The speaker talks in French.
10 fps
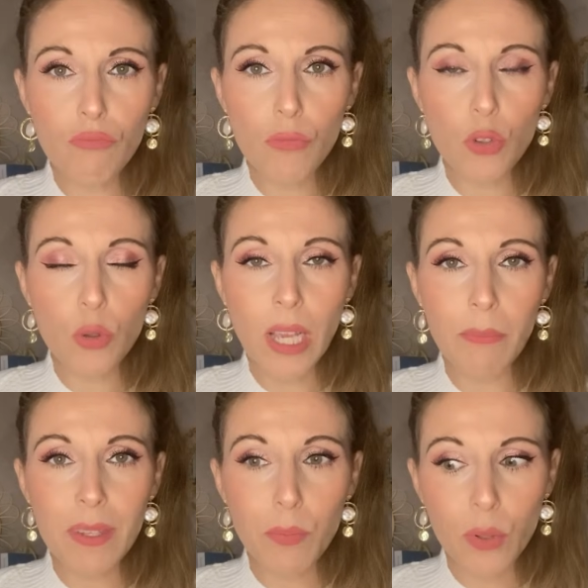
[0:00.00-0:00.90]
je suis
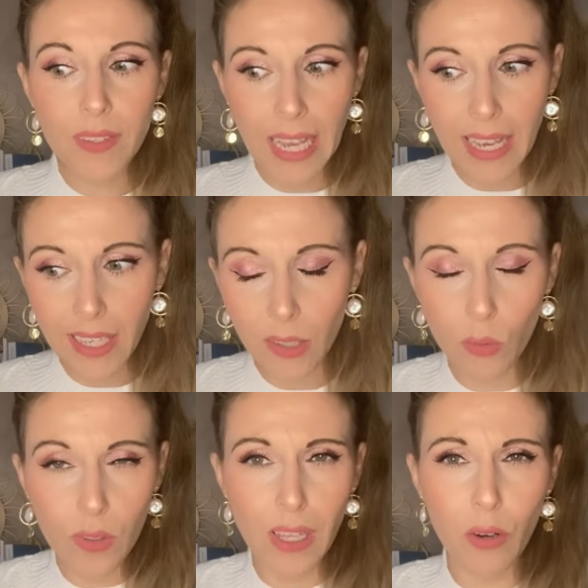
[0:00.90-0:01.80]
un petit peu deg,
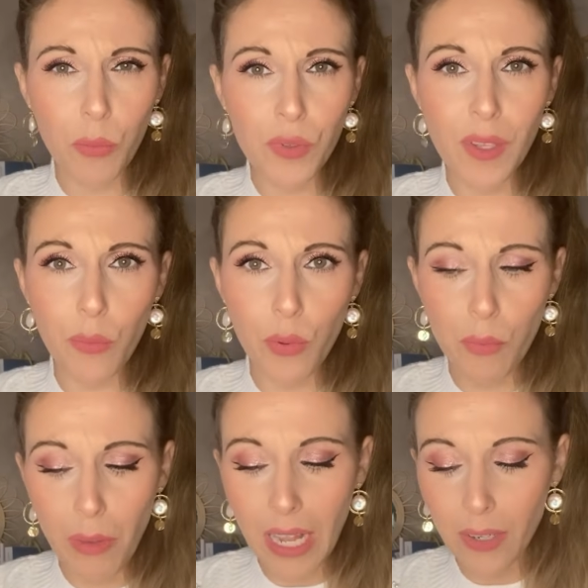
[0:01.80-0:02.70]
donc ça commence un peu
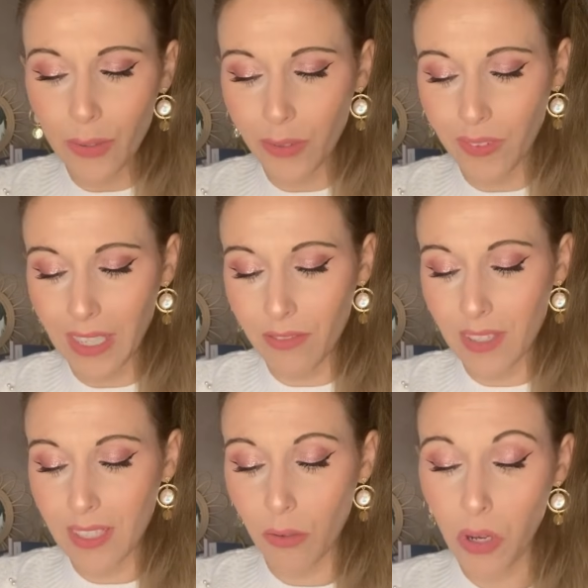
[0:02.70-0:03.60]
mal sur cette
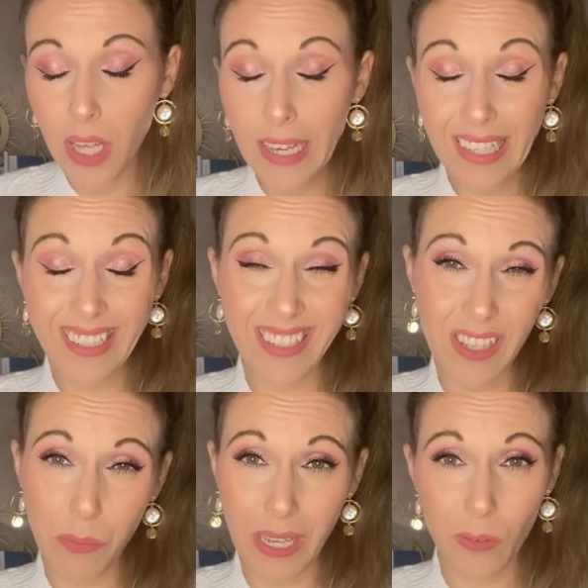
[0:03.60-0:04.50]
vidéo.
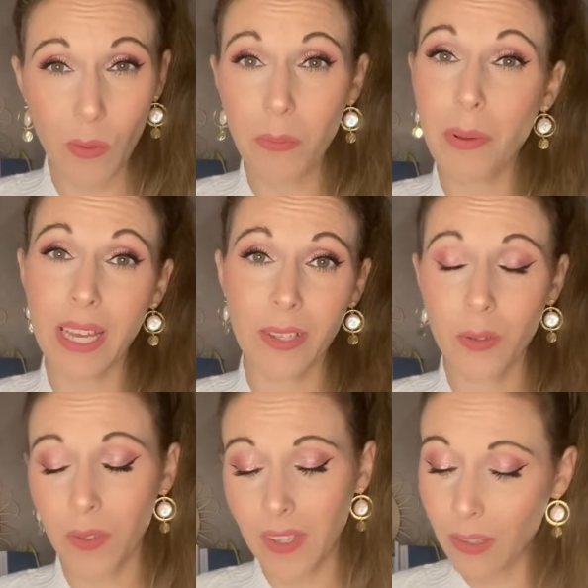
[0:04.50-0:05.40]
J'espère ne pas
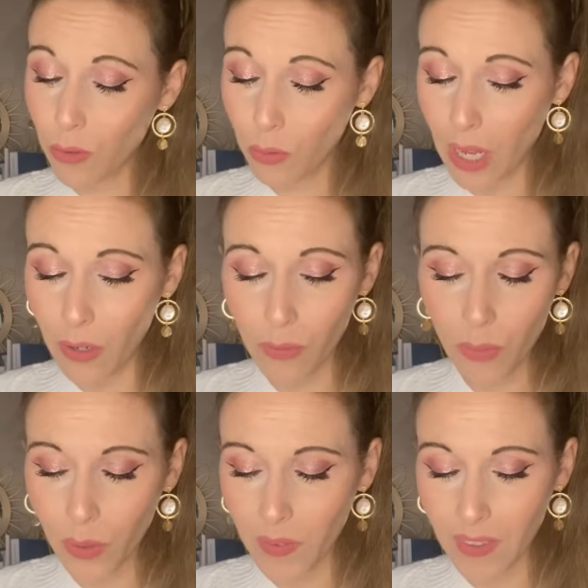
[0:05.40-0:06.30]
être déçue à
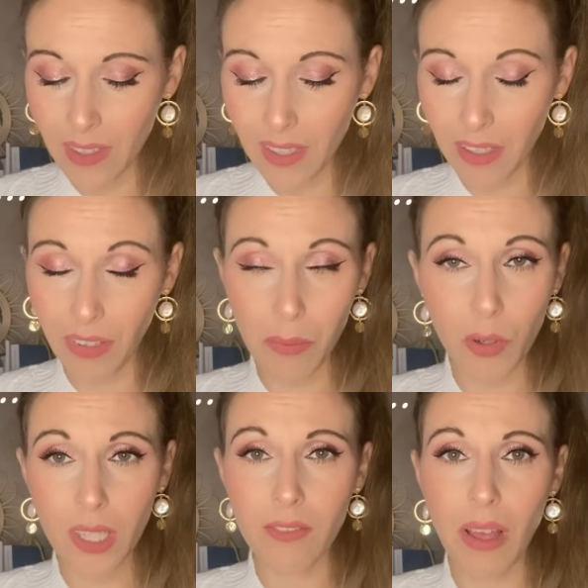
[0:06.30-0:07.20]
l'unboxing et
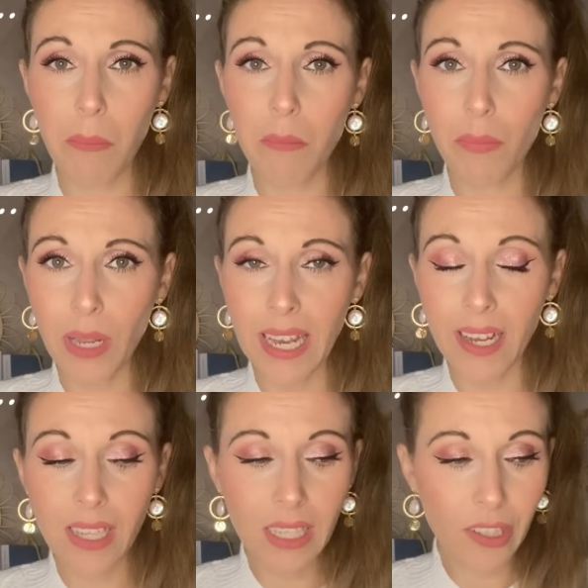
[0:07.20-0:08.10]
vraiment qu'il va me plaire.
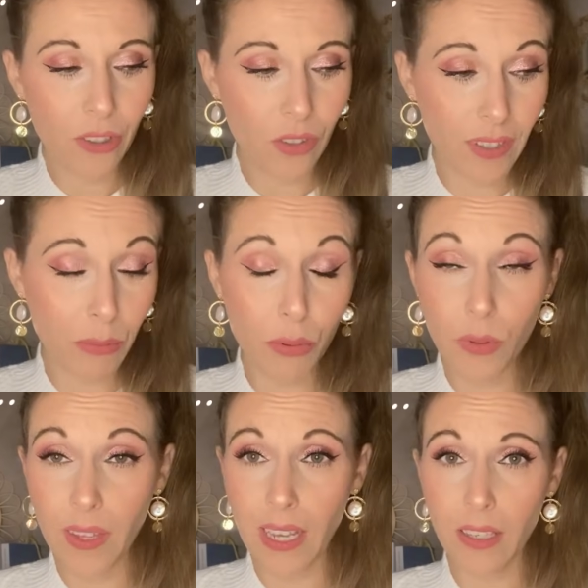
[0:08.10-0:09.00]
Je sais plus
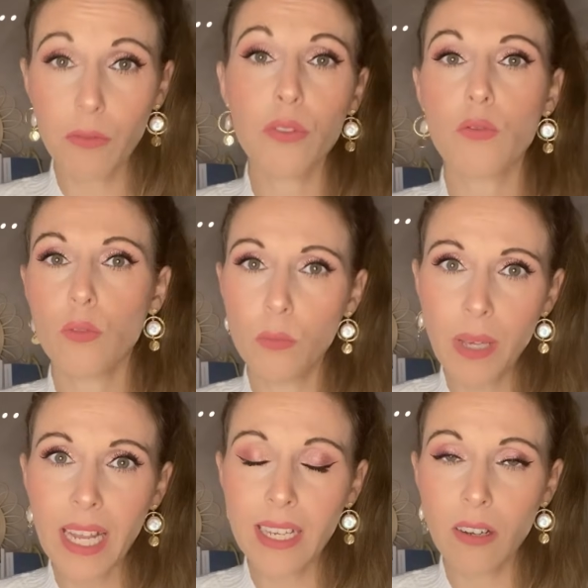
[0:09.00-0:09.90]
le tarif, je vous le
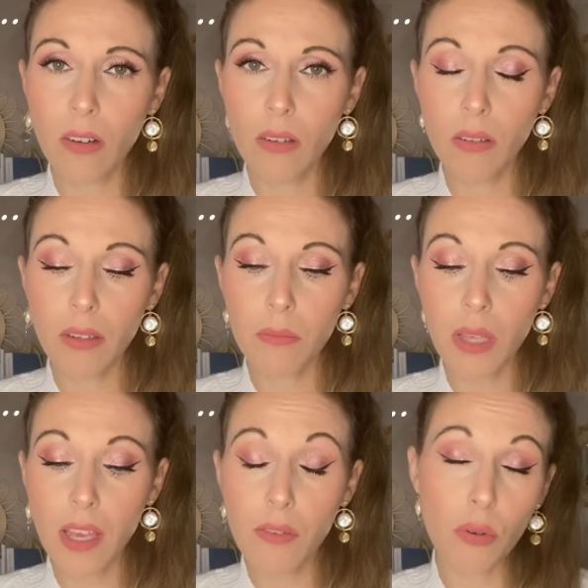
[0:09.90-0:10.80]
mets à l'écran,
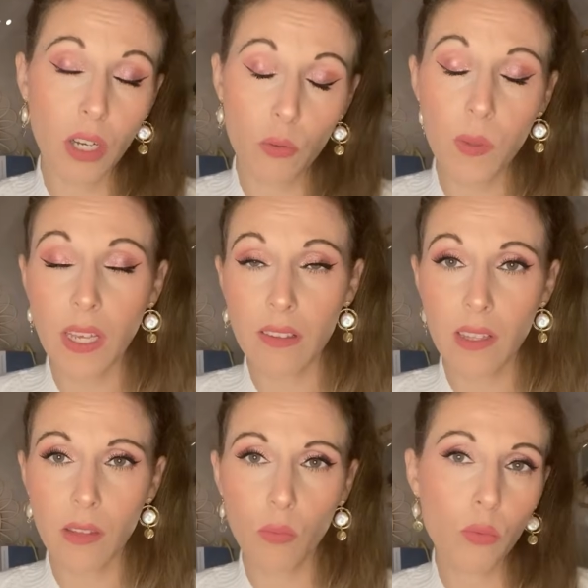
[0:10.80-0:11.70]
mais il faut rajouter à
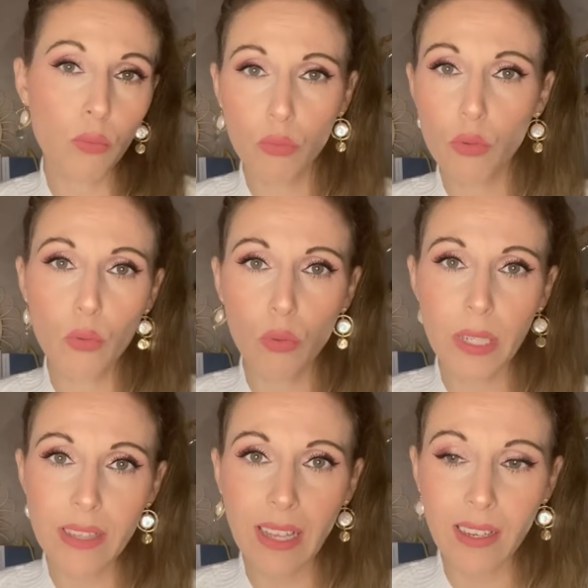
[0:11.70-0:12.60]
ça du coup
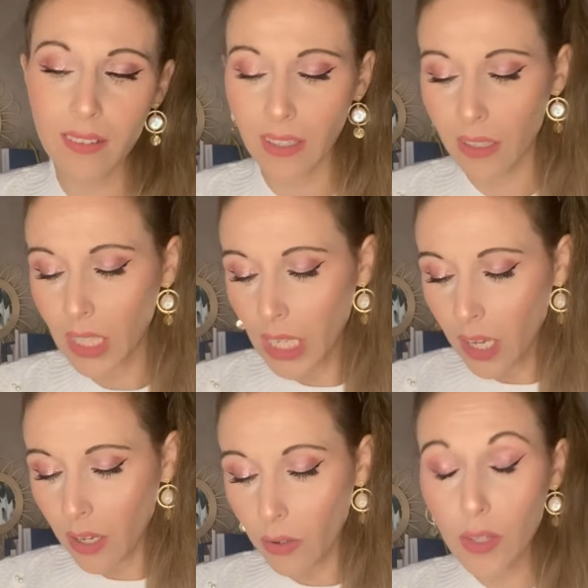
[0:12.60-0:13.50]
les taxes. Hein.
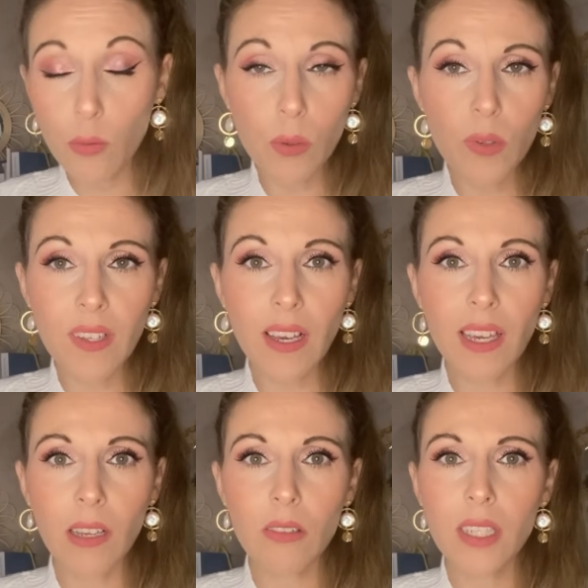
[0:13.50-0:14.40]
Euh, ils ont aussi un
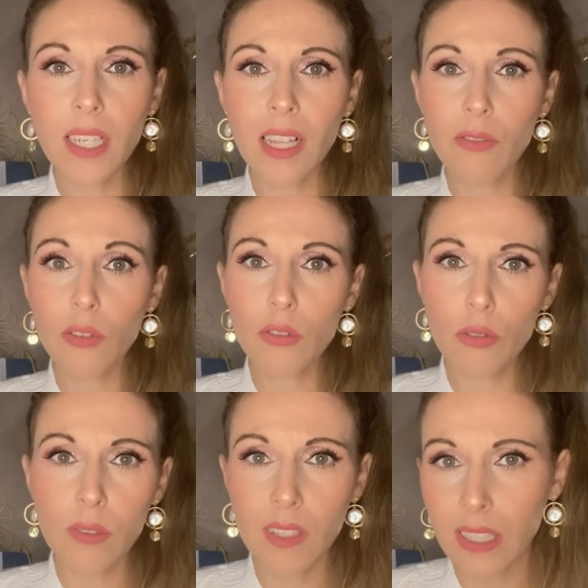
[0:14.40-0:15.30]
calendrier de l'avant en
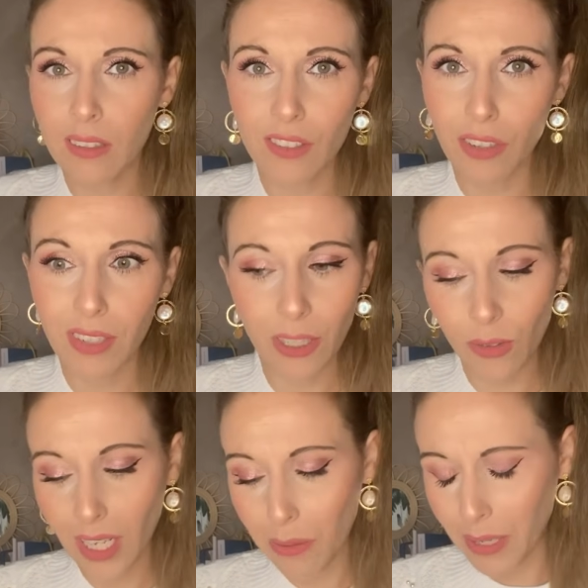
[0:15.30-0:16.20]
chaussettes, j'avais
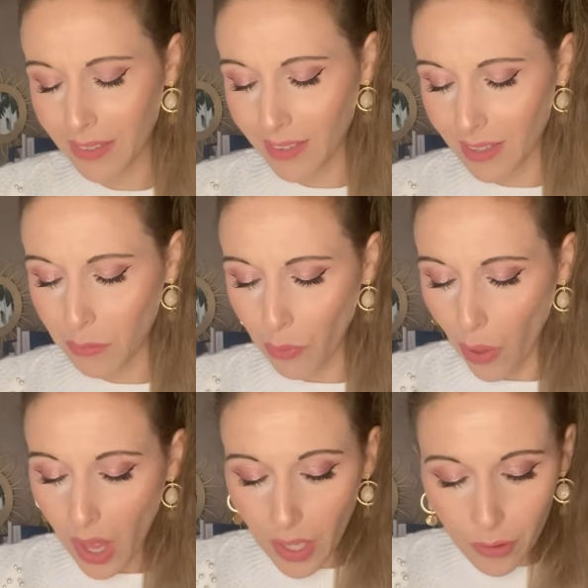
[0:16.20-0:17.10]
adoré le principe.
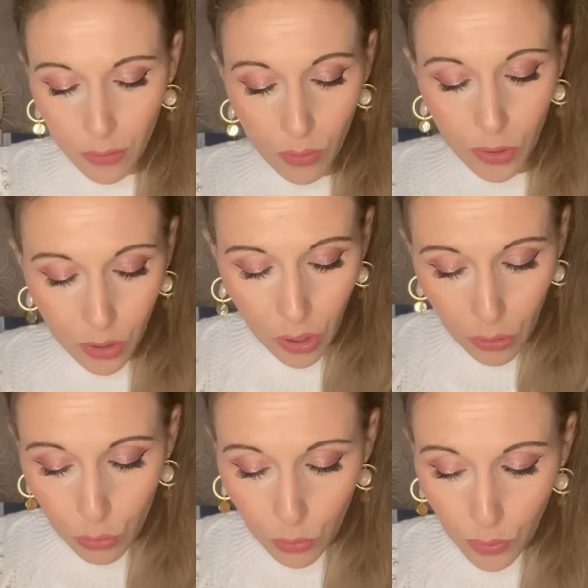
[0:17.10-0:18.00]
Donc
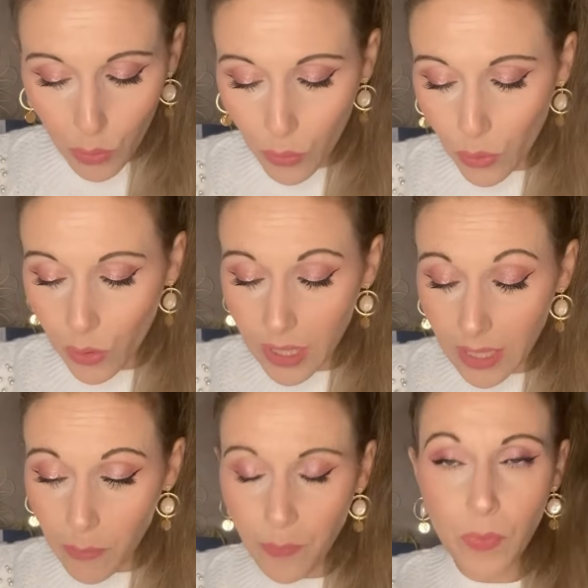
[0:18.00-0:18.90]
quand j'ouvre mon
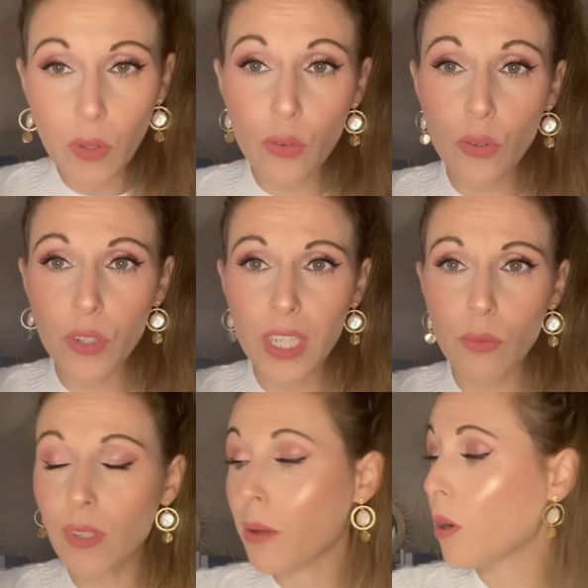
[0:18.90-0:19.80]
colis, ce que j'ai
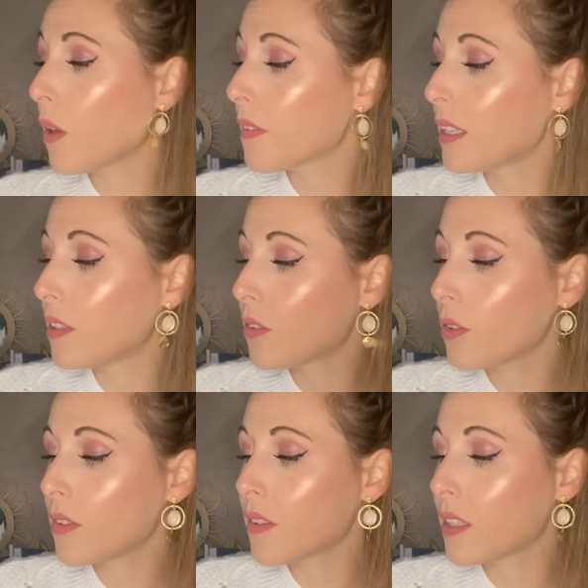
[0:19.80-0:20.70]
tout d'abord c'est
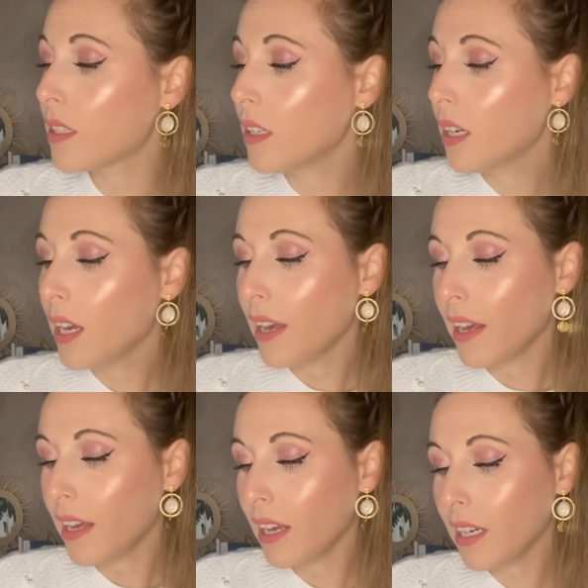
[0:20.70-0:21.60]
ceci.
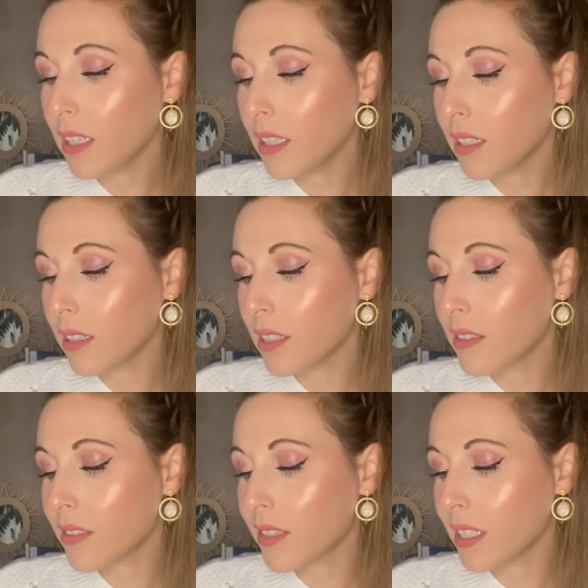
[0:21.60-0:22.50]
I,
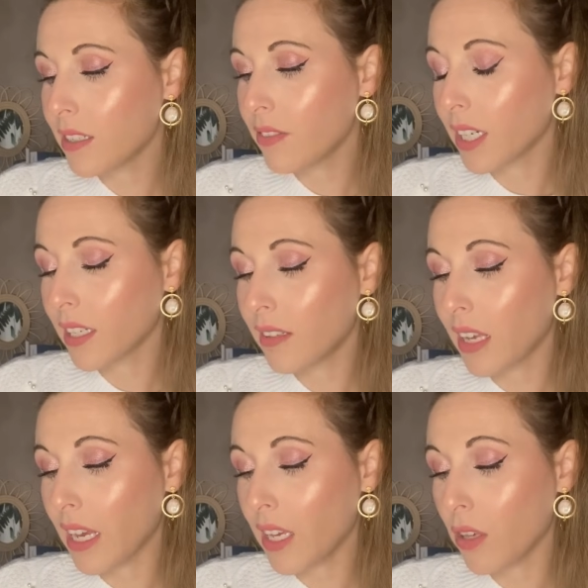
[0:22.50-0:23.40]
It's Delivery
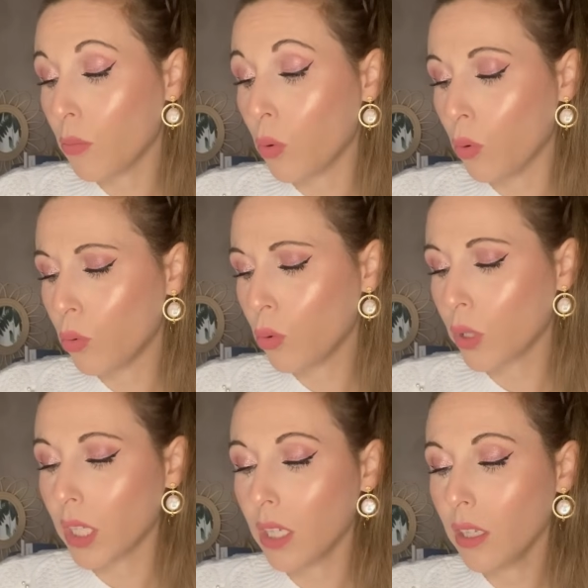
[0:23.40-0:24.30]
Day, bon
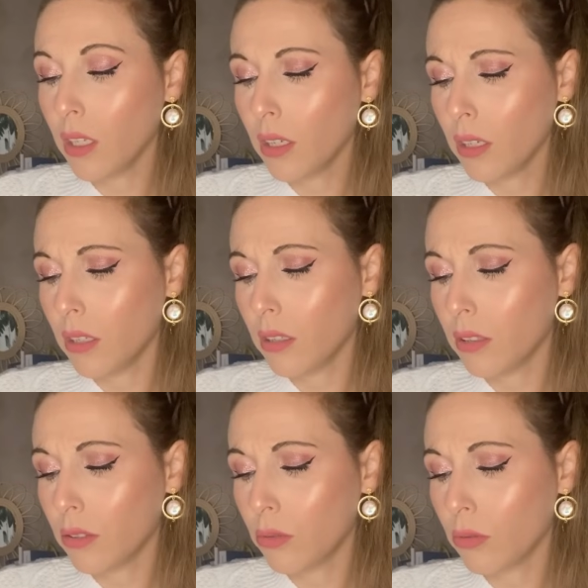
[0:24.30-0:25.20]
ok,
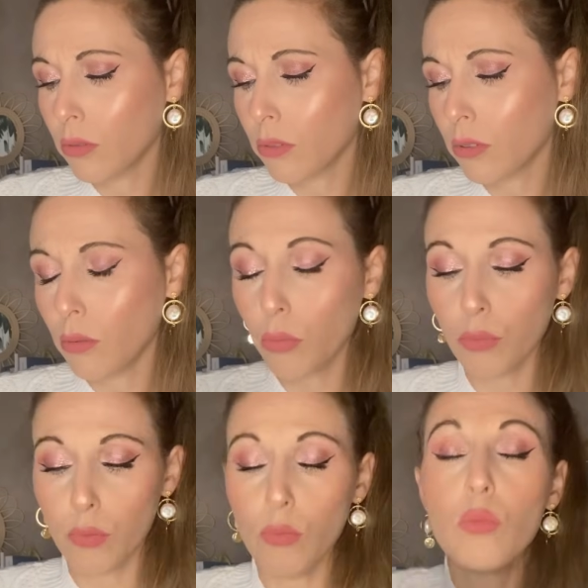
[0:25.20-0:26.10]
euh, euh, bon